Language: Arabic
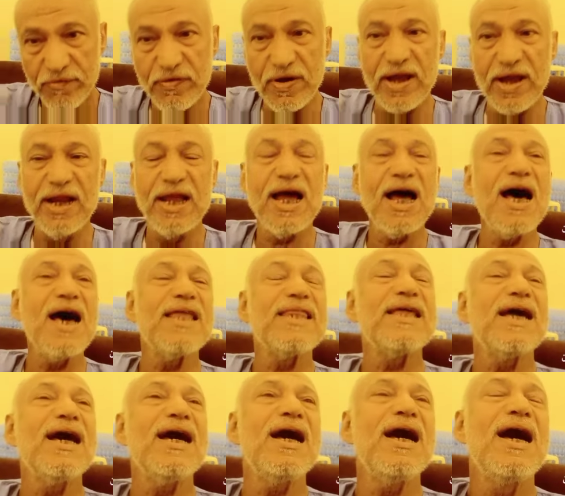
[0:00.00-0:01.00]

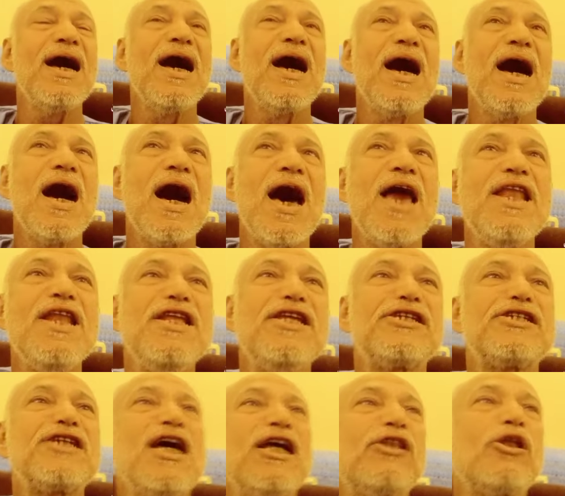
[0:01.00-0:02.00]
فلهذا
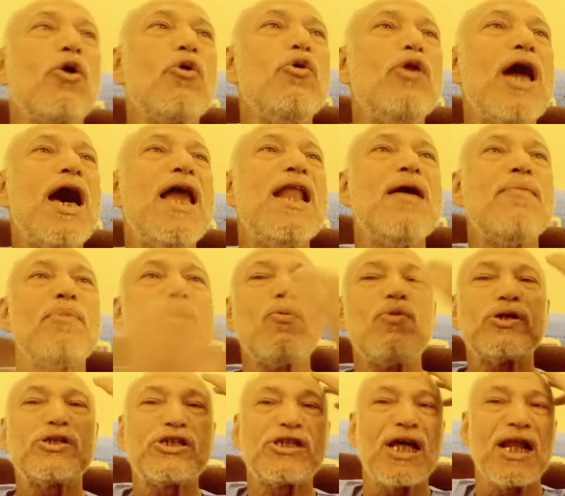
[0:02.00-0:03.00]
النساء تقول أنا
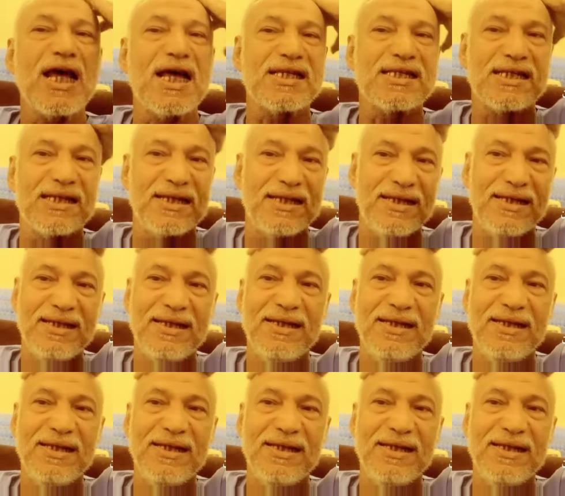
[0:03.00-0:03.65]
موشت راسي